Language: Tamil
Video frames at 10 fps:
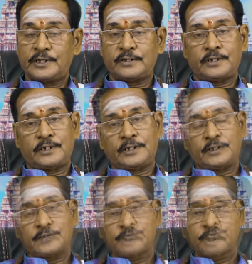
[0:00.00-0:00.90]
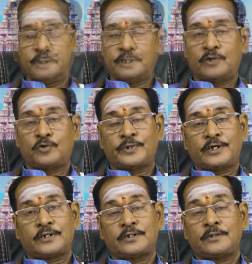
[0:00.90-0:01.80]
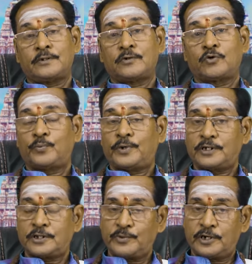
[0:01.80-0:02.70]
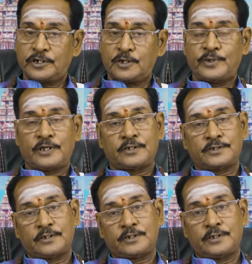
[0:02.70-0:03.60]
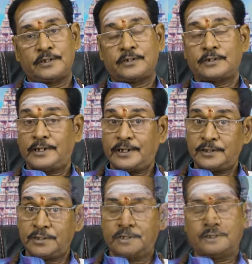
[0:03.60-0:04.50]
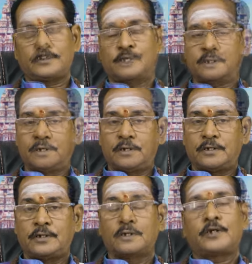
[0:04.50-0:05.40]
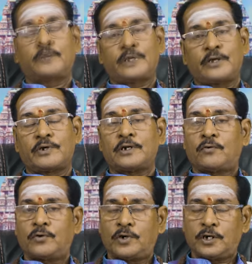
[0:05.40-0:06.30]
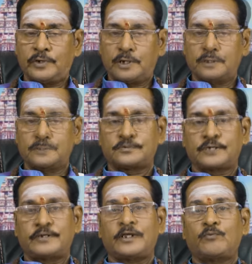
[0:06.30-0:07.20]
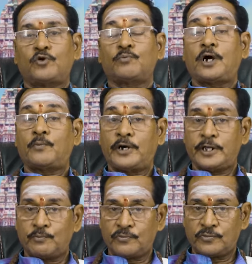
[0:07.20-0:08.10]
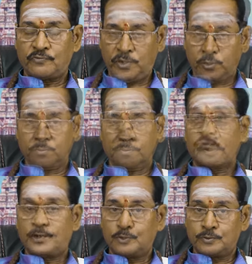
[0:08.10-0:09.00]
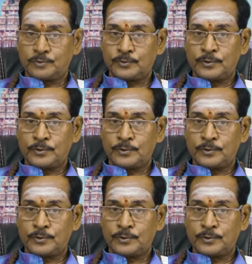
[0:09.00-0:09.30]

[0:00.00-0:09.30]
சேர்ந்து இருக்கிறது இந்தியாவிலும் இருக்கிறது குறிப்பாக தமிழ்நாட்டிலுமே அந்த சக்தி நிறைந்து இருக்கிறது அதனால் பின்விளைவுகள் அவ்வளவாக வராது சண்டை மூலம் அபாயம் வரும் வரும்